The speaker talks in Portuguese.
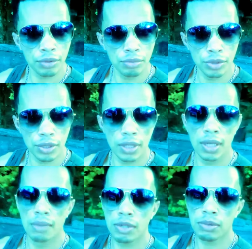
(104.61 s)
mundo,
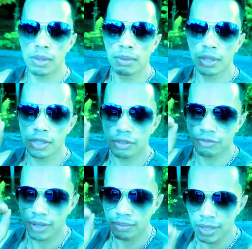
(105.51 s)
mas pelo menos nossa
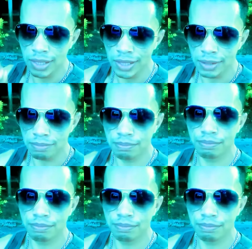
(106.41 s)
família,